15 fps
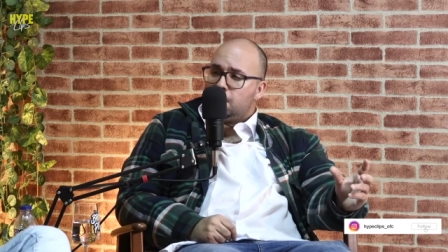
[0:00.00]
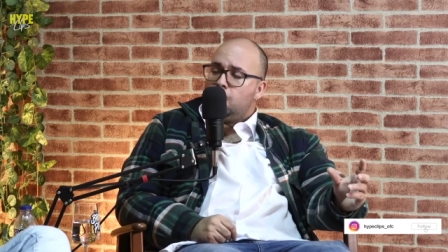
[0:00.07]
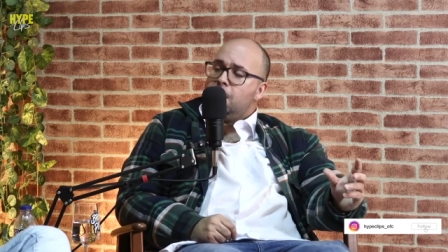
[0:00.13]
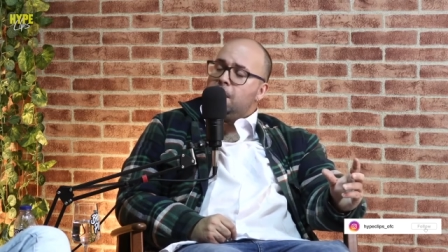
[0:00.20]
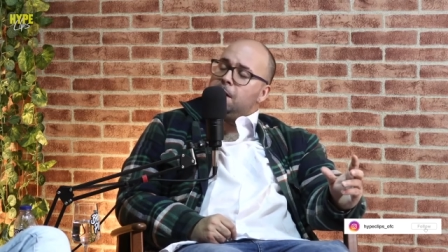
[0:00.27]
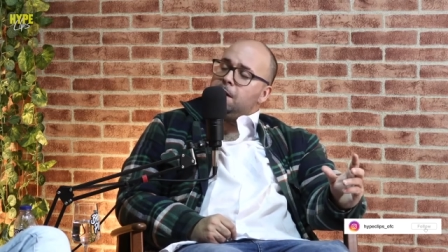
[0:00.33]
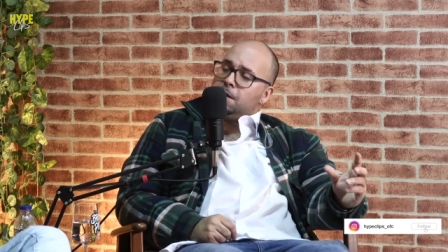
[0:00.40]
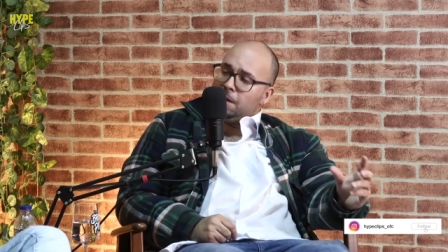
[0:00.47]
Que eu
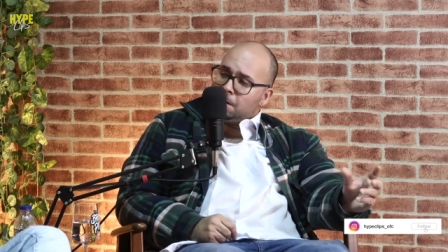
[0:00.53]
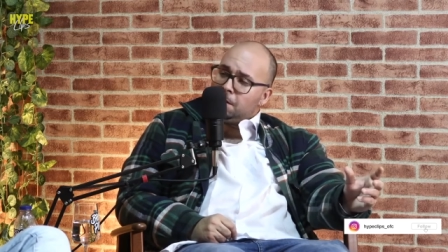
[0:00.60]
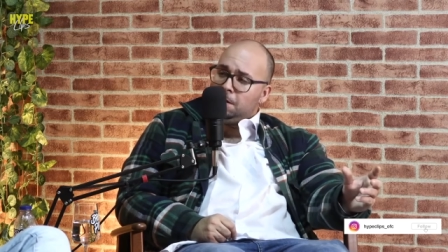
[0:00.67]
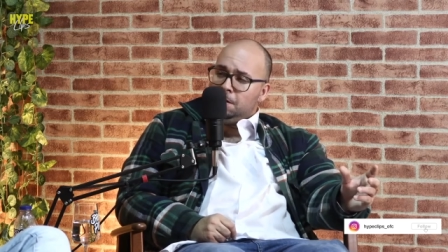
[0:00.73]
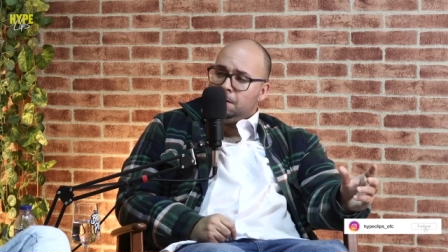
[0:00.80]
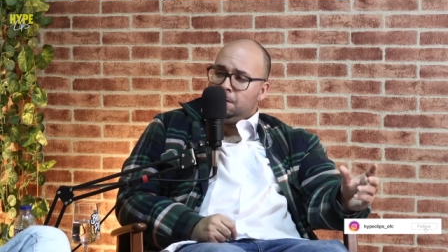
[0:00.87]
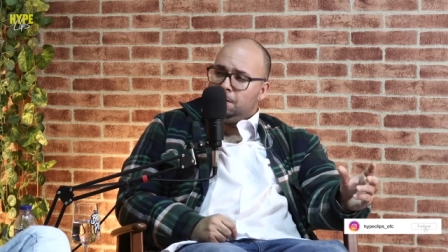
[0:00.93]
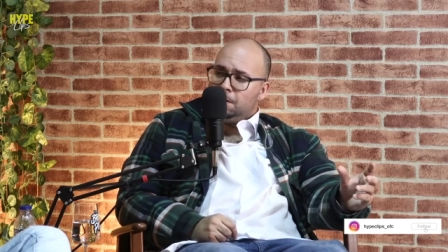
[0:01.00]
era
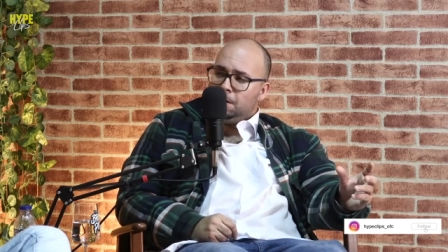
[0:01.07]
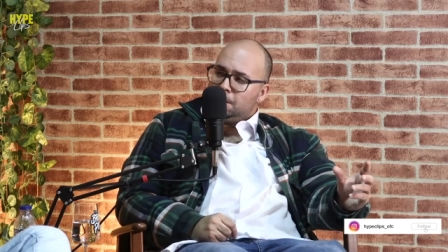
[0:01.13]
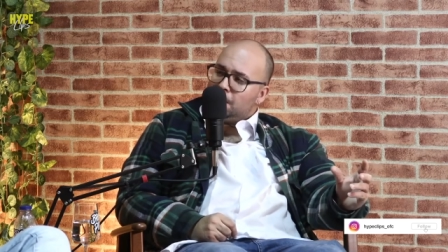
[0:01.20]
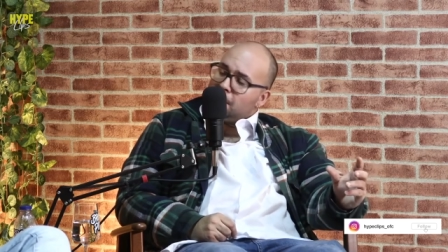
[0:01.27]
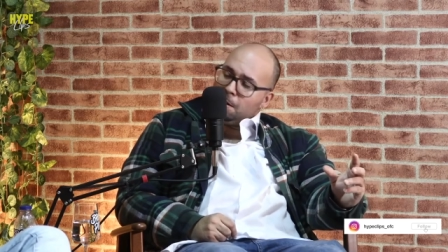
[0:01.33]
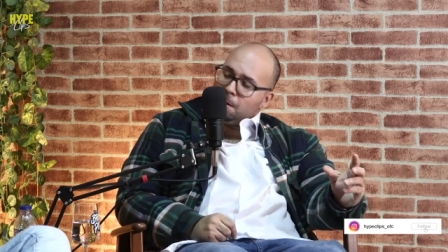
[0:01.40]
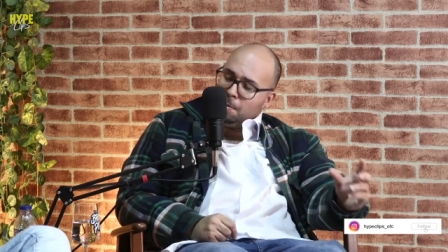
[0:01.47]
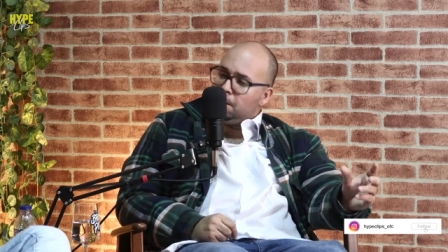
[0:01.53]
assim,
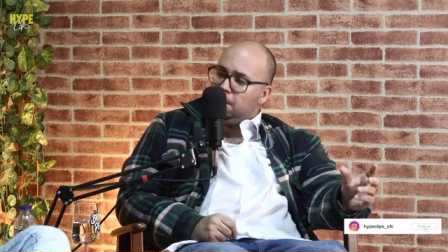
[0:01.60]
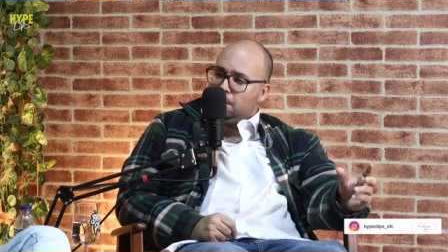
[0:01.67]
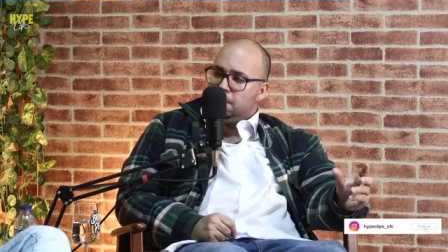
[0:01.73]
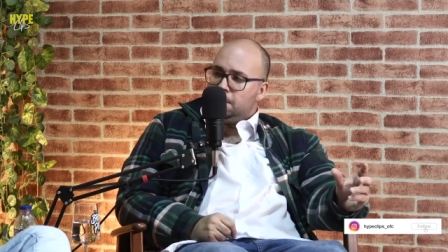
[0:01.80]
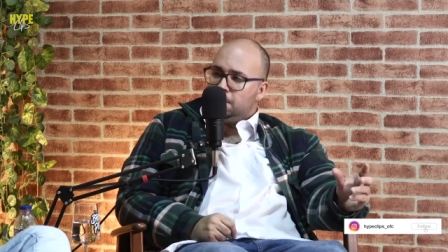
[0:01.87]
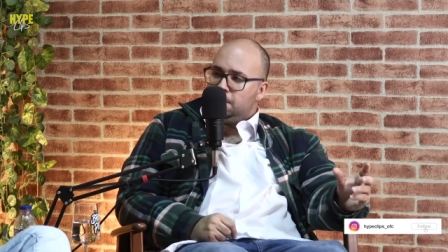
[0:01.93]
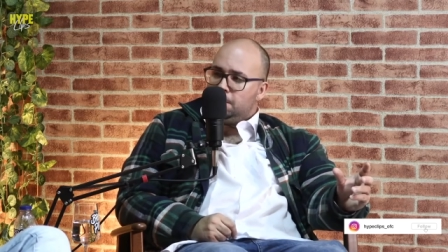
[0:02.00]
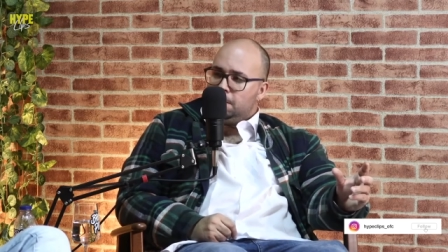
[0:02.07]
exatamente ah.
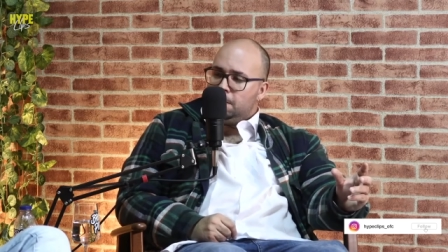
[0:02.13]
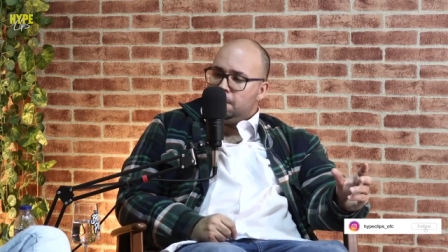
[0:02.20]
assim.